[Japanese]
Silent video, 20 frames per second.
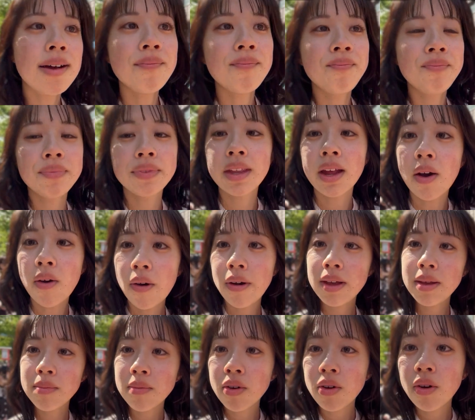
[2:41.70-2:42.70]
あ
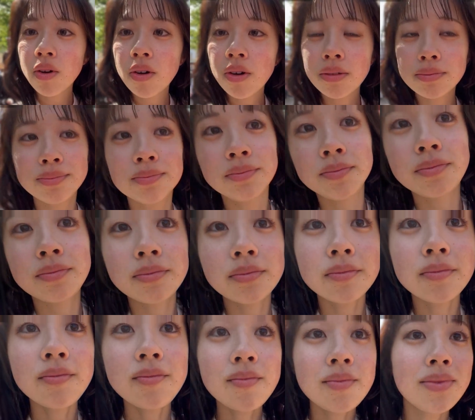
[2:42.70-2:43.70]
お芋
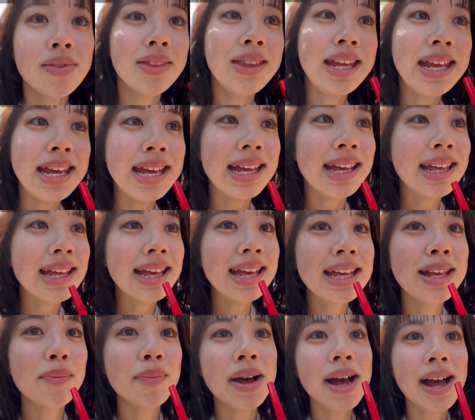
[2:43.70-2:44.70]
に
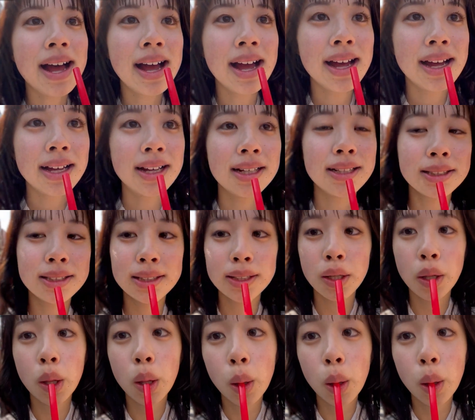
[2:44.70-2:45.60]
行きます